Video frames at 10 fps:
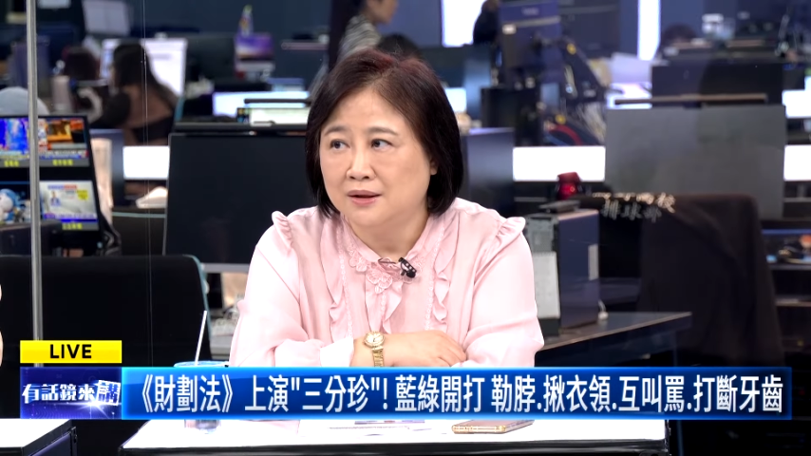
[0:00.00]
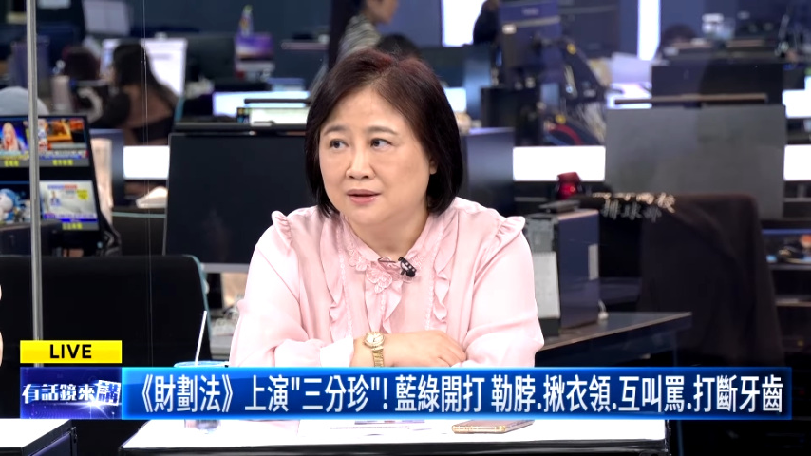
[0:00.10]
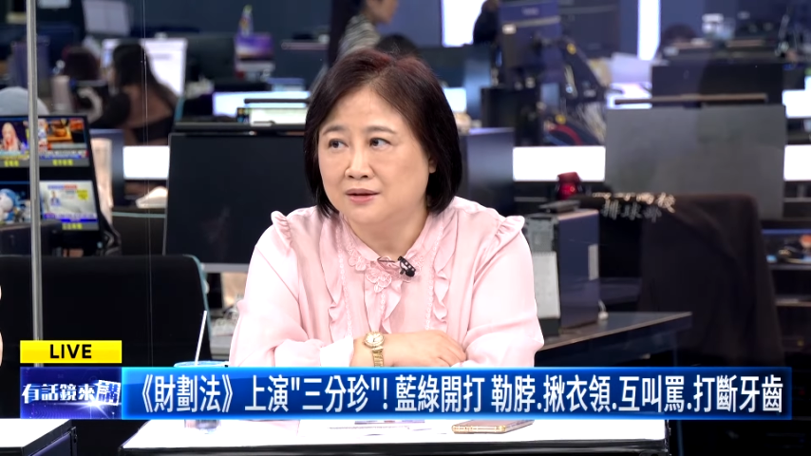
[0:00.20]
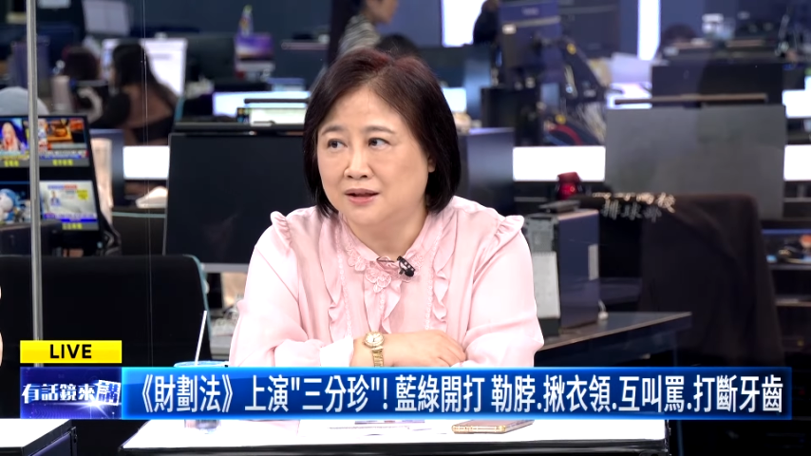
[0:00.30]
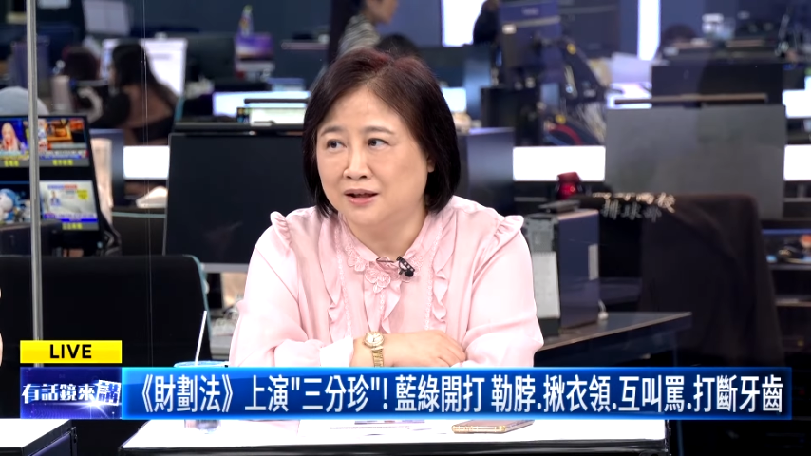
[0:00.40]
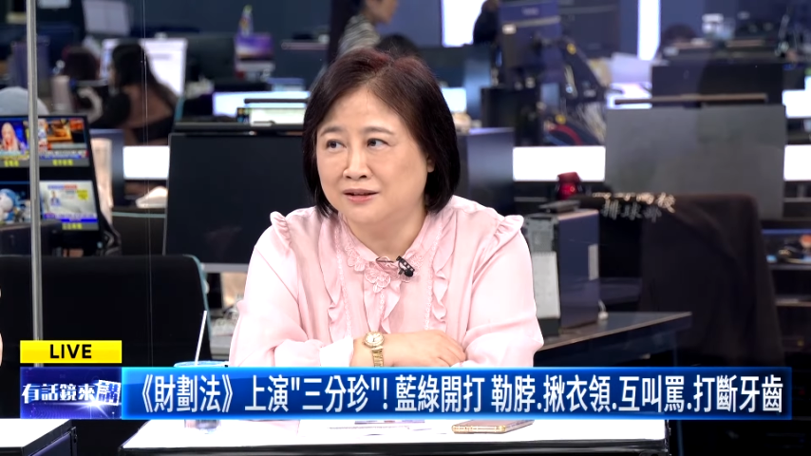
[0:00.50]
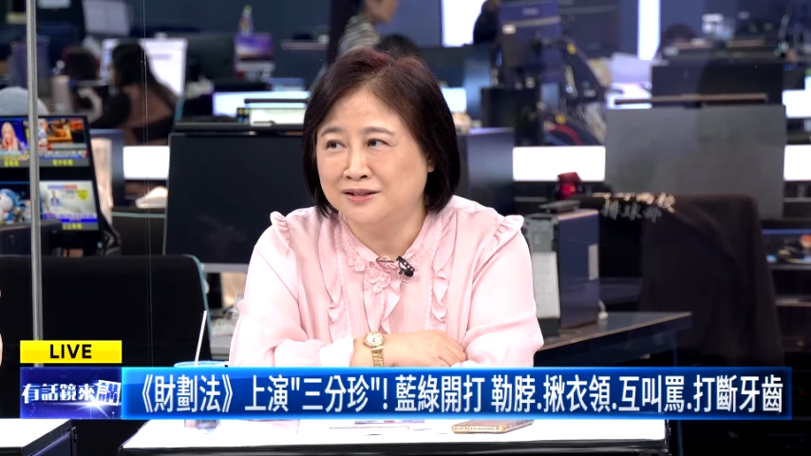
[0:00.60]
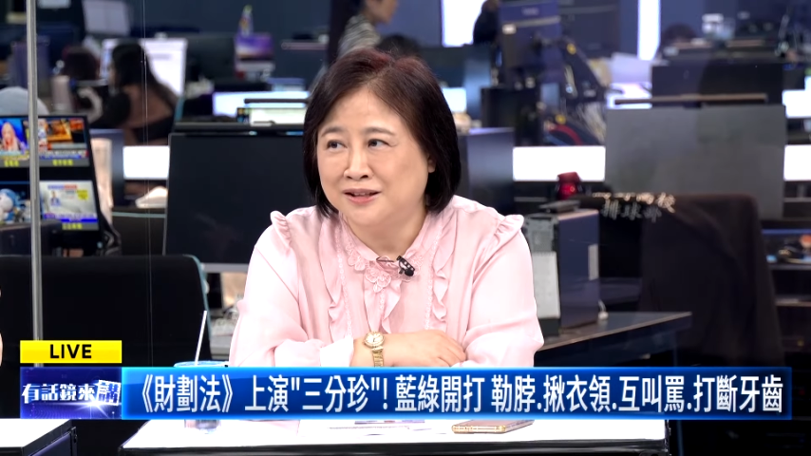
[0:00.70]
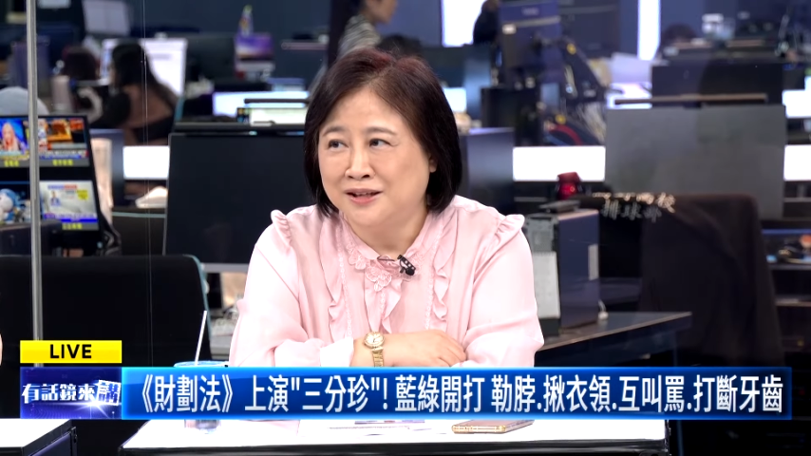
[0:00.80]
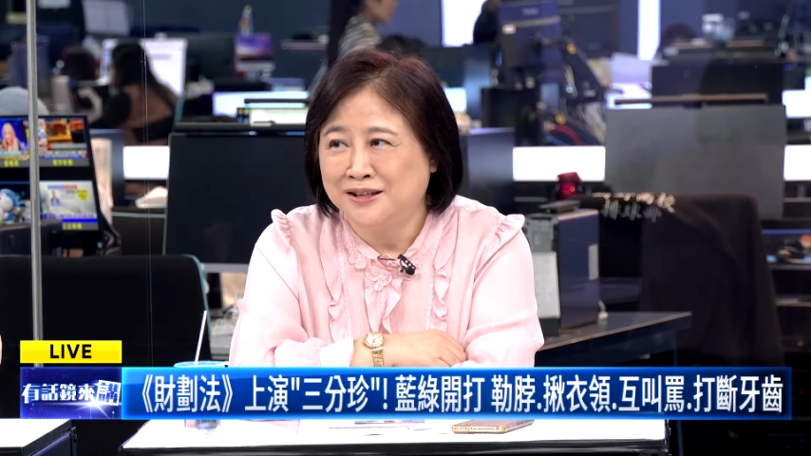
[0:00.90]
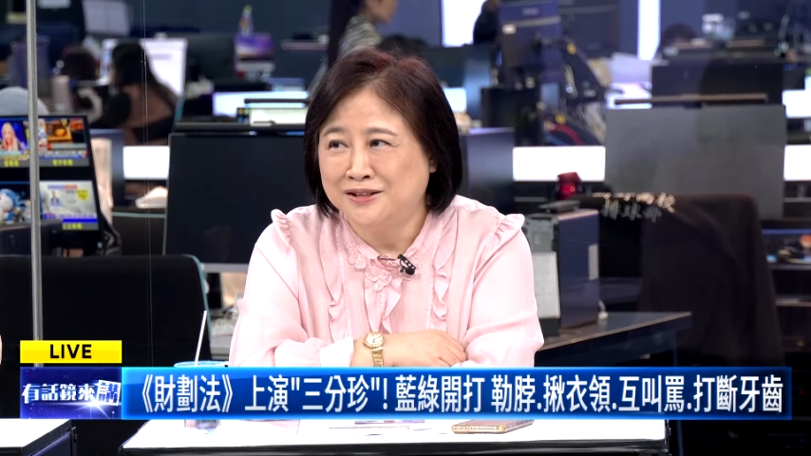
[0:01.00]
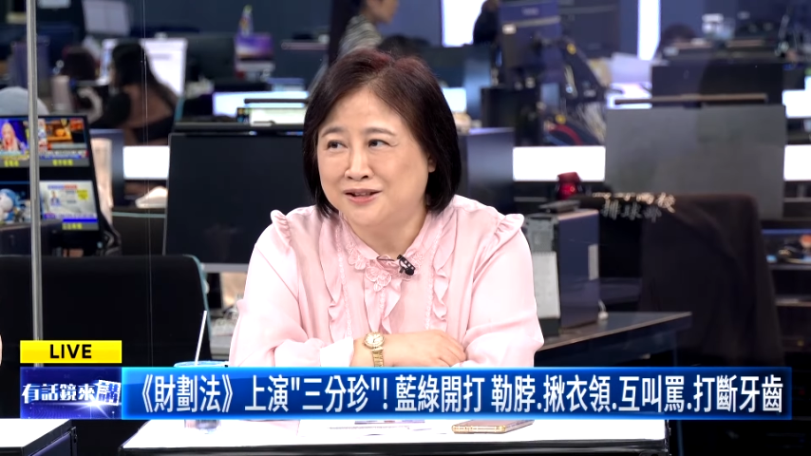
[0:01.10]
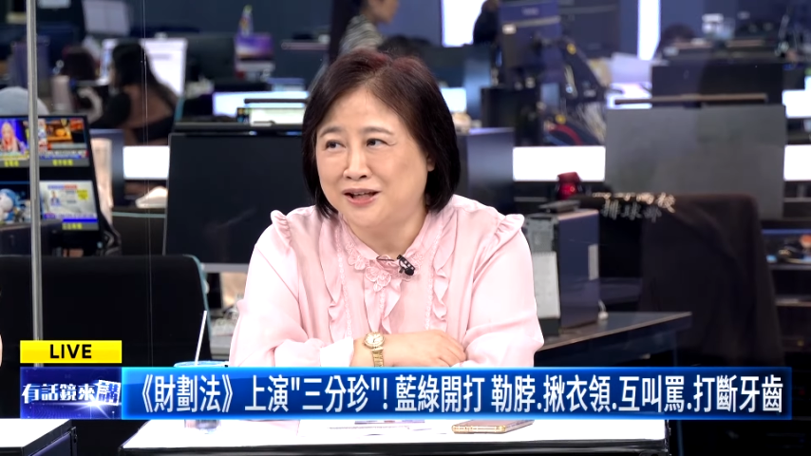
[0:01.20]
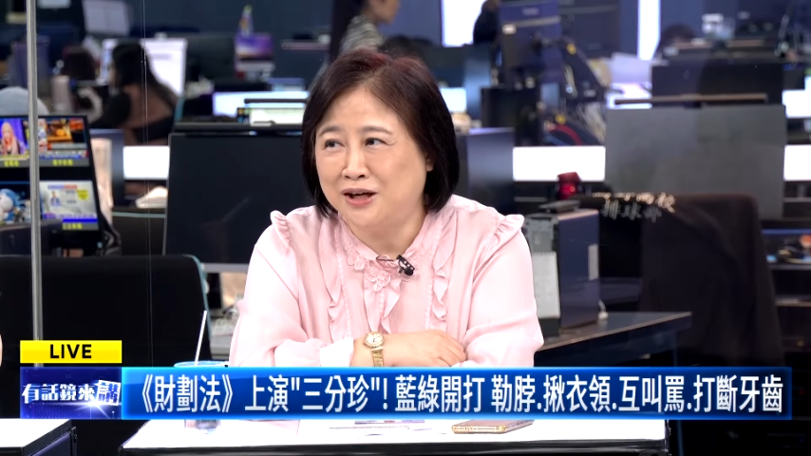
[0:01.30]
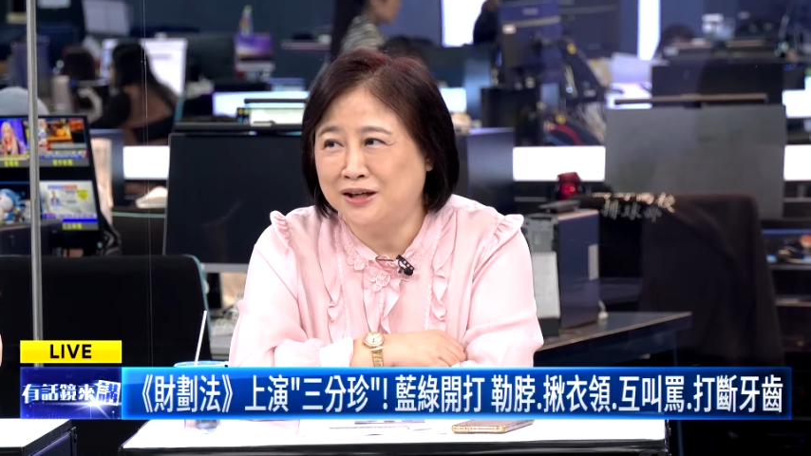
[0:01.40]
柯
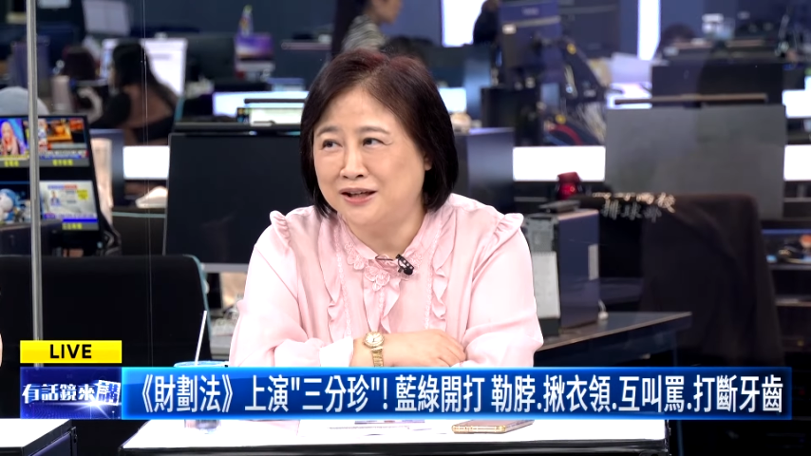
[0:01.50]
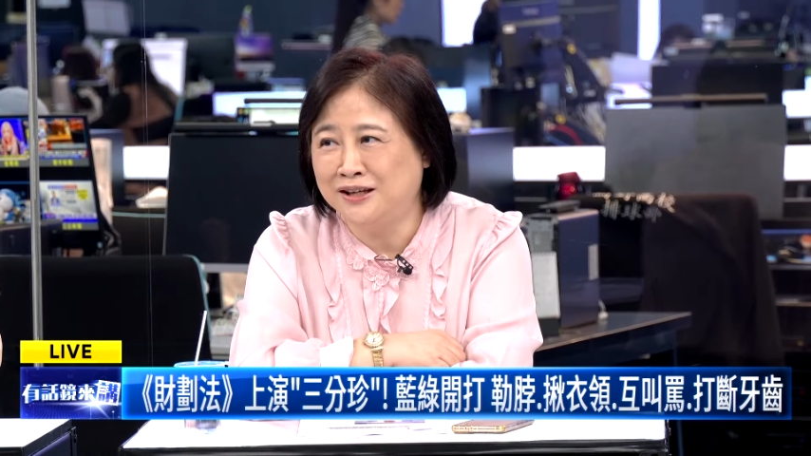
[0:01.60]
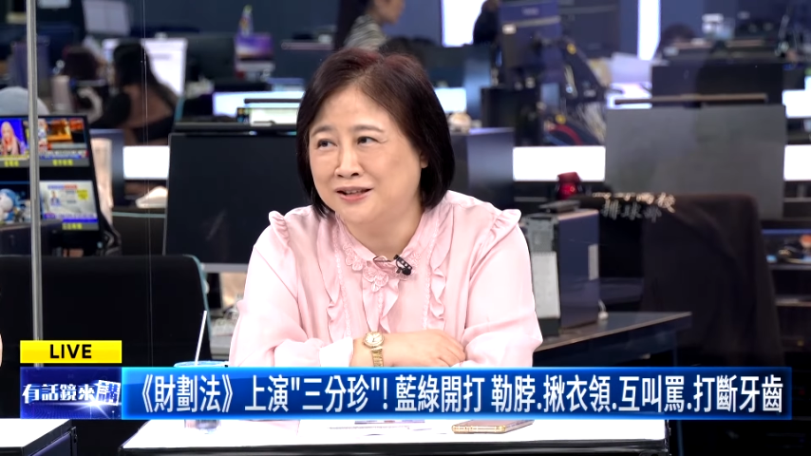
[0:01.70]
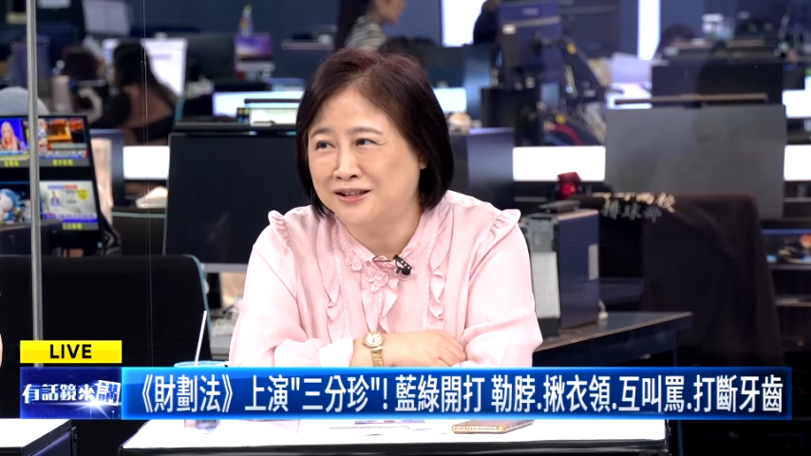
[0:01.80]
柯